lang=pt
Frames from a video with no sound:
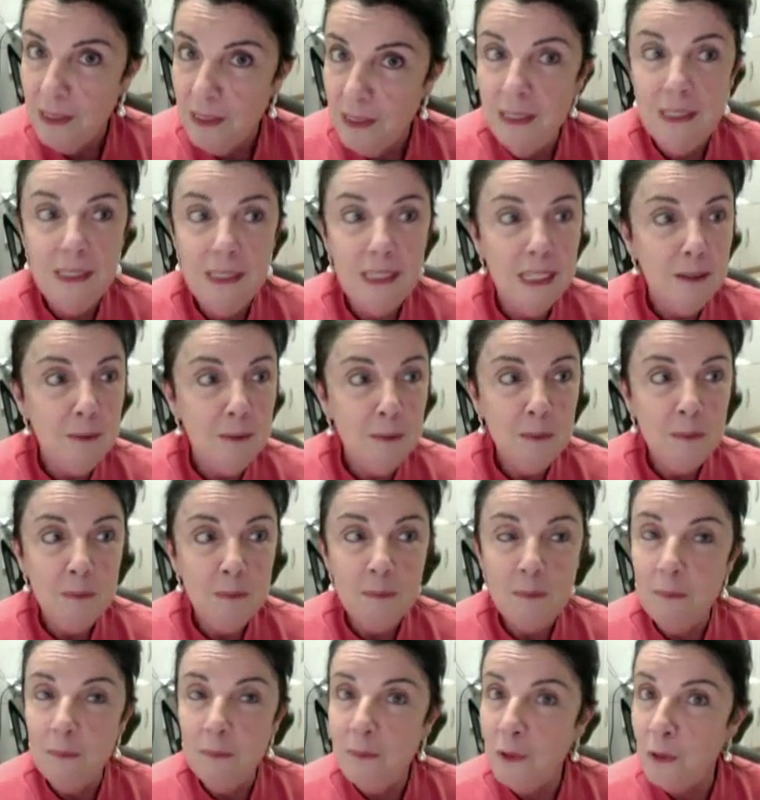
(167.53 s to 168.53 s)
E nem
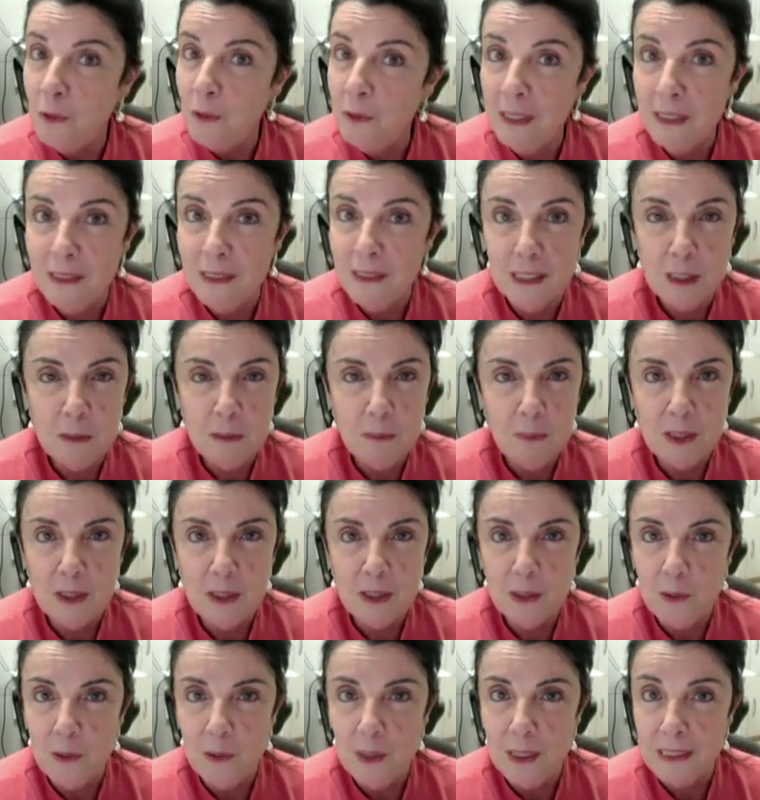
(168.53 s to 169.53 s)
todas as
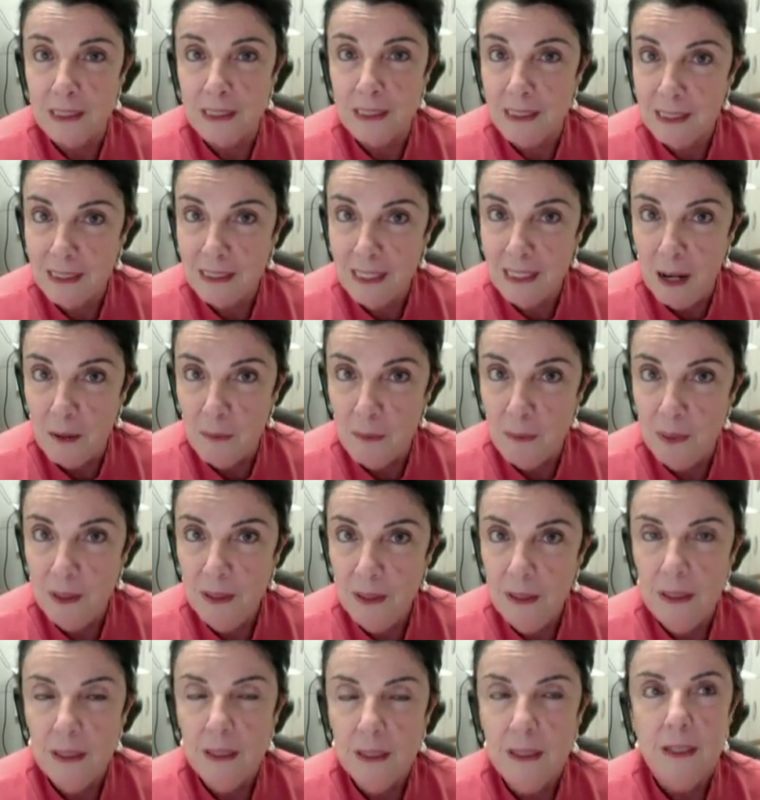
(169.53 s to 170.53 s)
pessoas
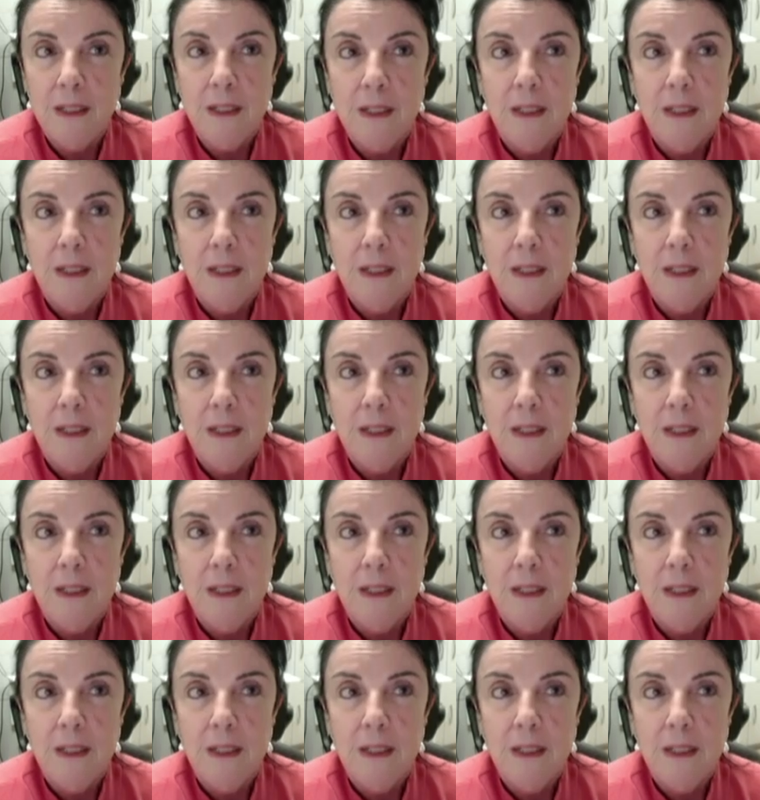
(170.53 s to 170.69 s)
sabem